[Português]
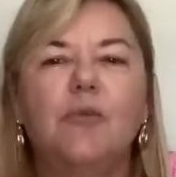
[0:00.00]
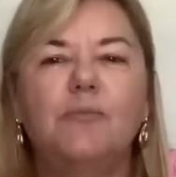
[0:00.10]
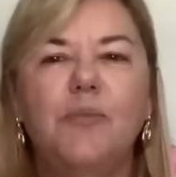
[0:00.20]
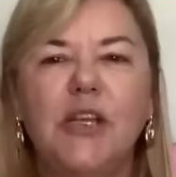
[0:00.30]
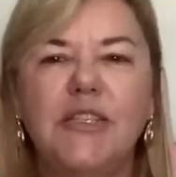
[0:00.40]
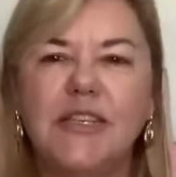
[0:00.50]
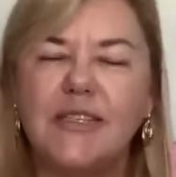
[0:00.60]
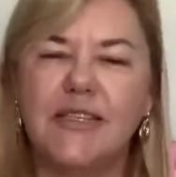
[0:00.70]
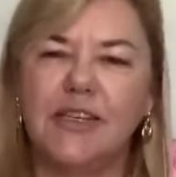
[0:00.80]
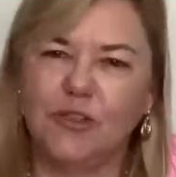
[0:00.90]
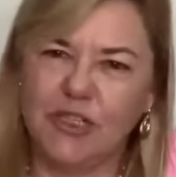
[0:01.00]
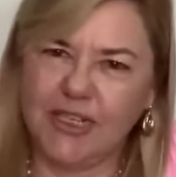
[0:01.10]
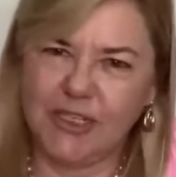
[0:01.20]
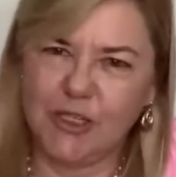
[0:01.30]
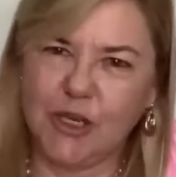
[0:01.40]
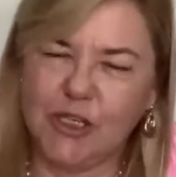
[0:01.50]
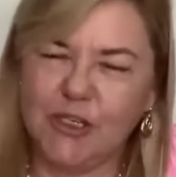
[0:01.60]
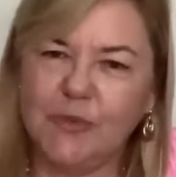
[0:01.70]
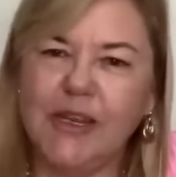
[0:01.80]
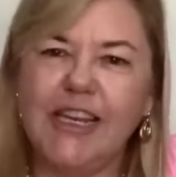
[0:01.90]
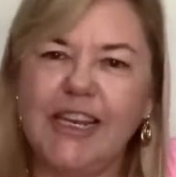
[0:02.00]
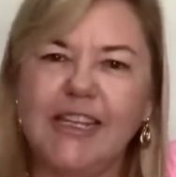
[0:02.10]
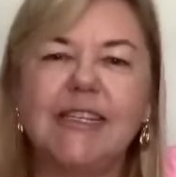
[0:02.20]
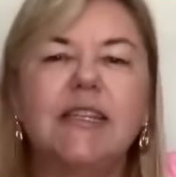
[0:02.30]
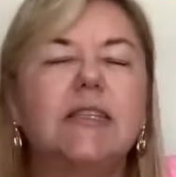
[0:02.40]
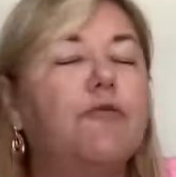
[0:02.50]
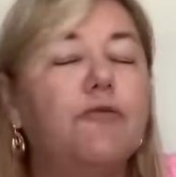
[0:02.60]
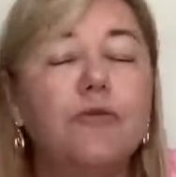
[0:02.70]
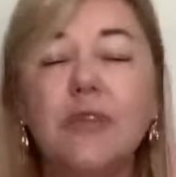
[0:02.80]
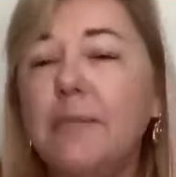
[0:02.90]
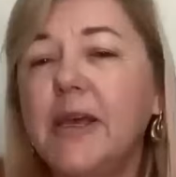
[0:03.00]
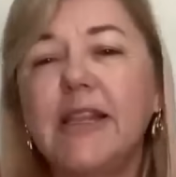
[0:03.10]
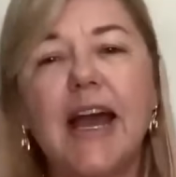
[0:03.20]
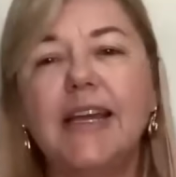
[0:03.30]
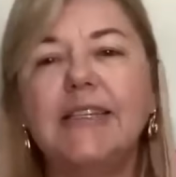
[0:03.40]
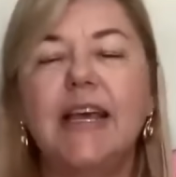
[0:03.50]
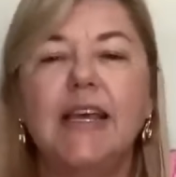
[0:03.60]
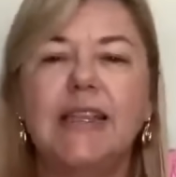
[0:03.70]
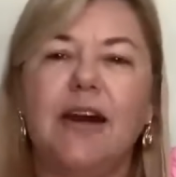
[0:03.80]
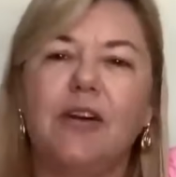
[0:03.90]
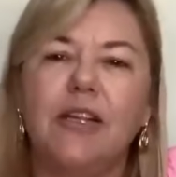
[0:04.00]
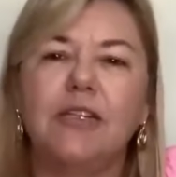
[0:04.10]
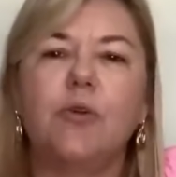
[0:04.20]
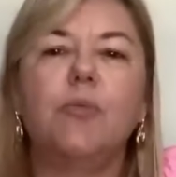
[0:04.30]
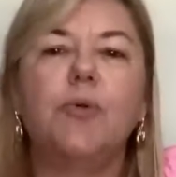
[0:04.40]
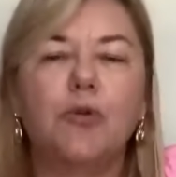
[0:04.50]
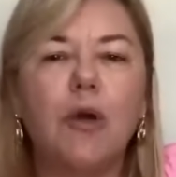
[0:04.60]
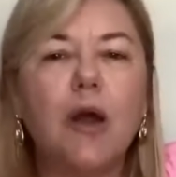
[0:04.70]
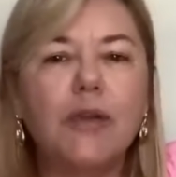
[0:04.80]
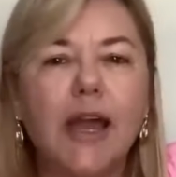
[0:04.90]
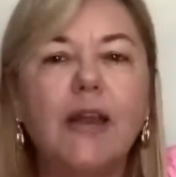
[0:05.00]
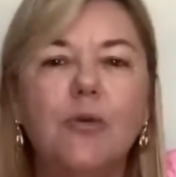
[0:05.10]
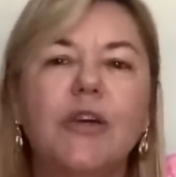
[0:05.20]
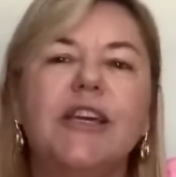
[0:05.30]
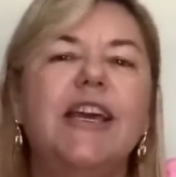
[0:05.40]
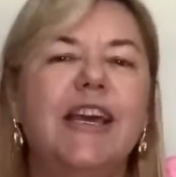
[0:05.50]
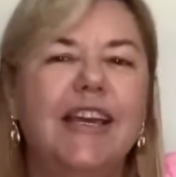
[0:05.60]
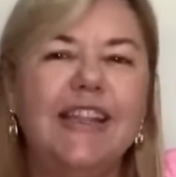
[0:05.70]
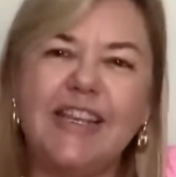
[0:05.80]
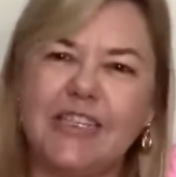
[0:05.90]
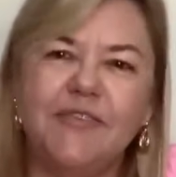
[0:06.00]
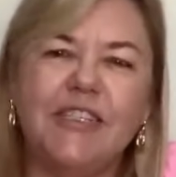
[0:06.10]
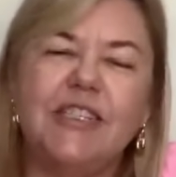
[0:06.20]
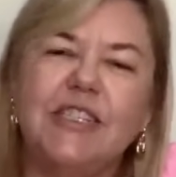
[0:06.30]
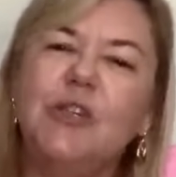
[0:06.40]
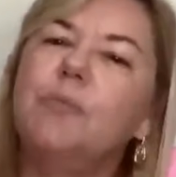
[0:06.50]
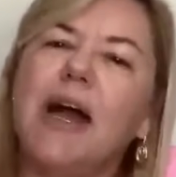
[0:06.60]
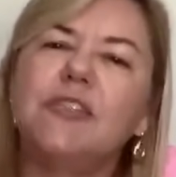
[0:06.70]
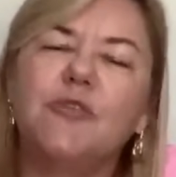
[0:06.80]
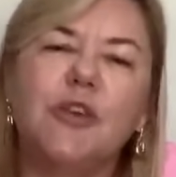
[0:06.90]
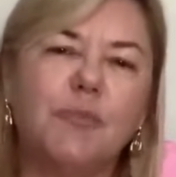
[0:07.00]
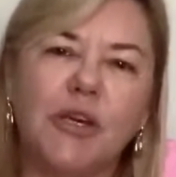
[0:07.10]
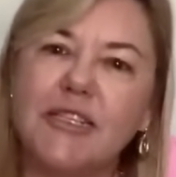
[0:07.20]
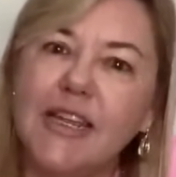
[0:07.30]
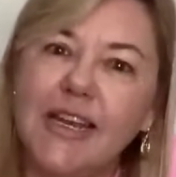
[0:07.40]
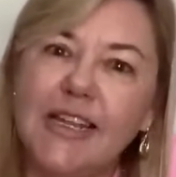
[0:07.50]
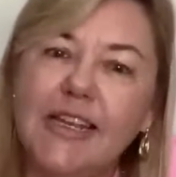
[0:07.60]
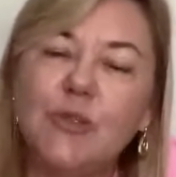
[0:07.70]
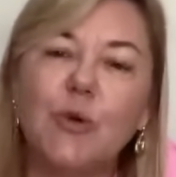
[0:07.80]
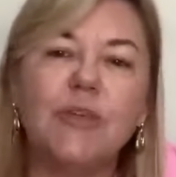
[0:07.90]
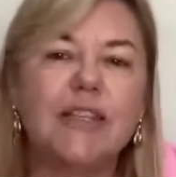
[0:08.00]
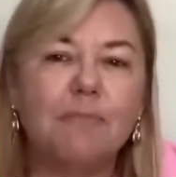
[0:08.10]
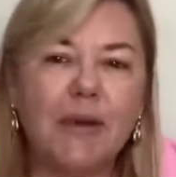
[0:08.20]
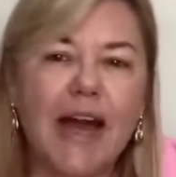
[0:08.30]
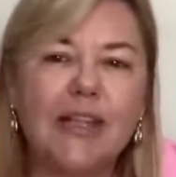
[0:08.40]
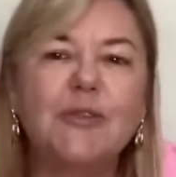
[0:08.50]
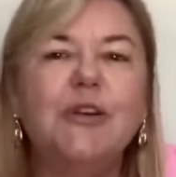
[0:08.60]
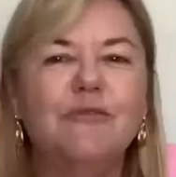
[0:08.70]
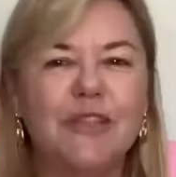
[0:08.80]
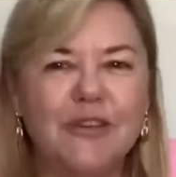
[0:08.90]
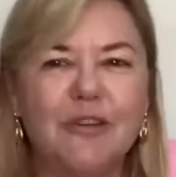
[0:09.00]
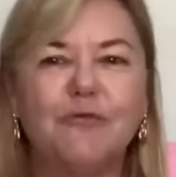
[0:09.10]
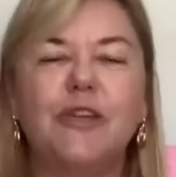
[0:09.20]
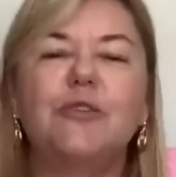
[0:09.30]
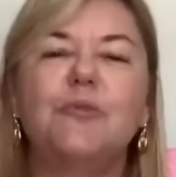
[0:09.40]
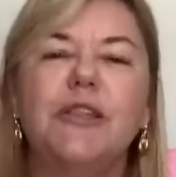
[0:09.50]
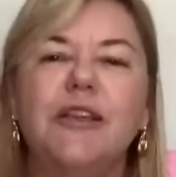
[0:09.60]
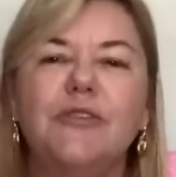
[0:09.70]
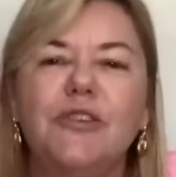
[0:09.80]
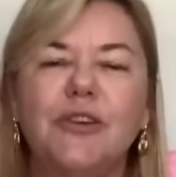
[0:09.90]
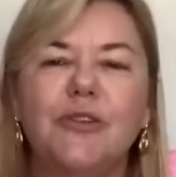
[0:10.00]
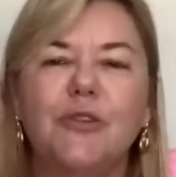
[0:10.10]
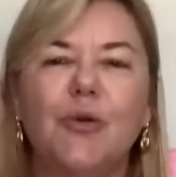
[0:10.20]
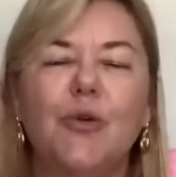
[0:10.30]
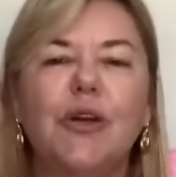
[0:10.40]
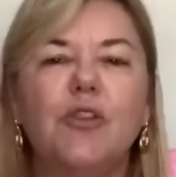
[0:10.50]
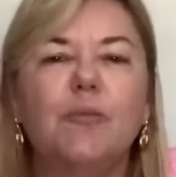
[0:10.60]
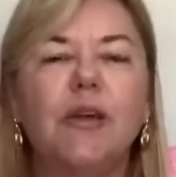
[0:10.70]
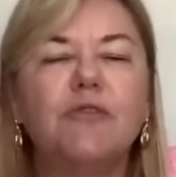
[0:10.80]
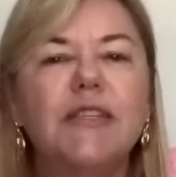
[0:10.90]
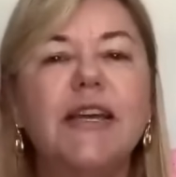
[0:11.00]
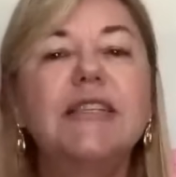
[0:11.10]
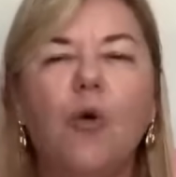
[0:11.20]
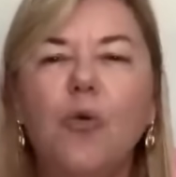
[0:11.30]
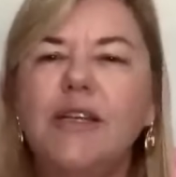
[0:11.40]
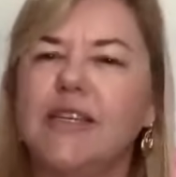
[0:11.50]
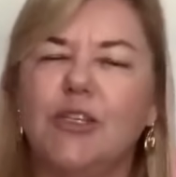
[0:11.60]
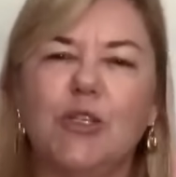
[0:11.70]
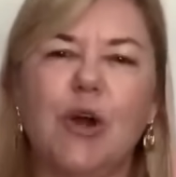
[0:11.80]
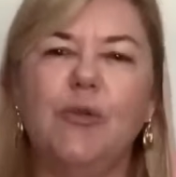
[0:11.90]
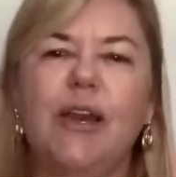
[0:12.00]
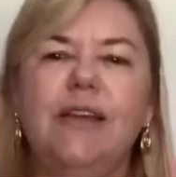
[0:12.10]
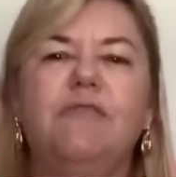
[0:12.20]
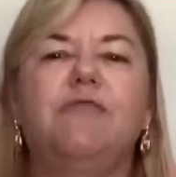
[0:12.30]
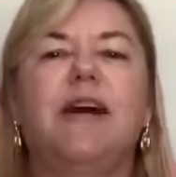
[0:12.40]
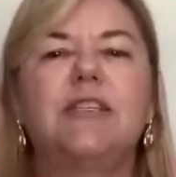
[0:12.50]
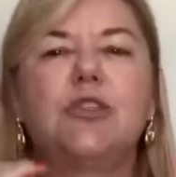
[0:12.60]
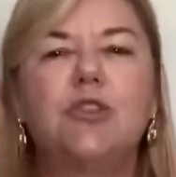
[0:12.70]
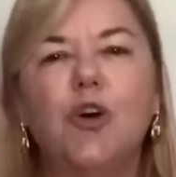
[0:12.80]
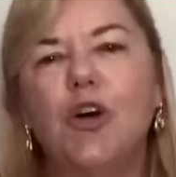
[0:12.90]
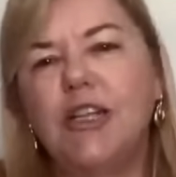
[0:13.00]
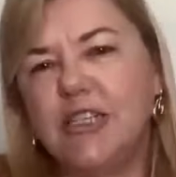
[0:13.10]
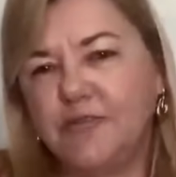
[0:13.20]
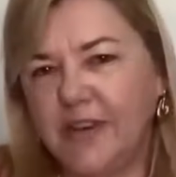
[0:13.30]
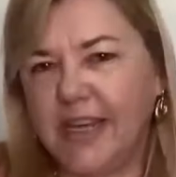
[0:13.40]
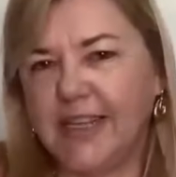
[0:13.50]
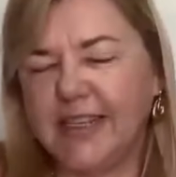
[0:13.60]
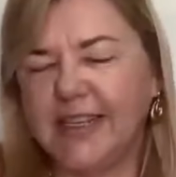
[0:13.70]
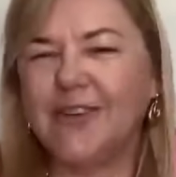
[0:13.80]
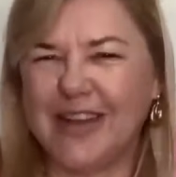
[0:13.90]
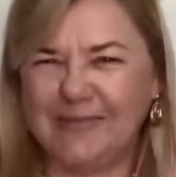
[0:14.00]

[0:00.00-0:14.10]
não pode esquecer dos acessórios, meninas. Eles são fundamentais na hora de compor qualquer look. E nesse vestidinho básico, que pode ser liso ou estampado, vocês vão ver os modelos que eu estou colocando para vocês. O acessório ali faz toda a diferença, então